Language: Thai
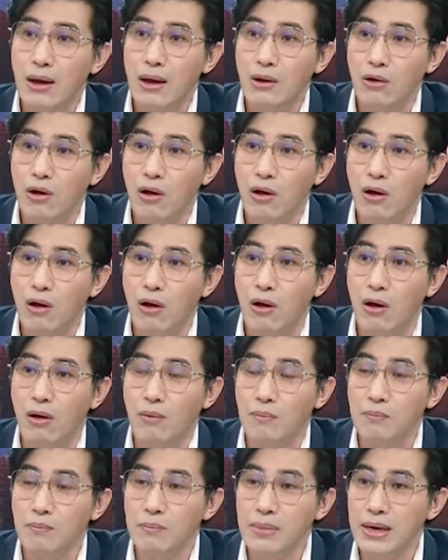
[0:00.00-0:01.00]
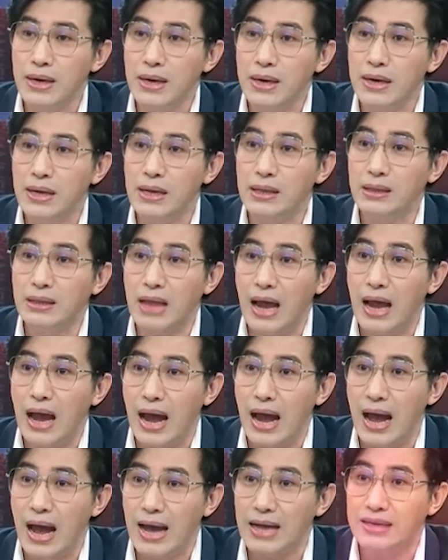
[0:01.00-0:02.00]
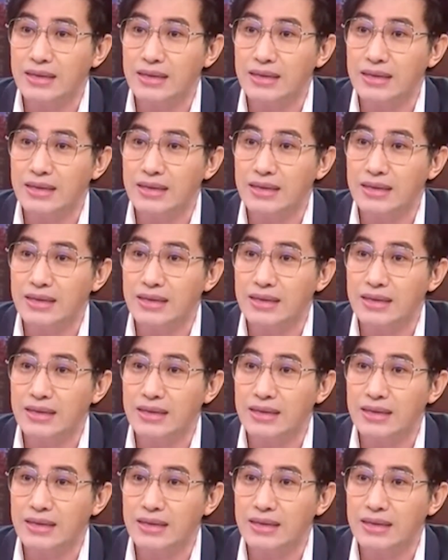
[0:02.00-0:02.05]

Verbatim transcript: หนุ่มกันใช้ต่อสายคุยด้ว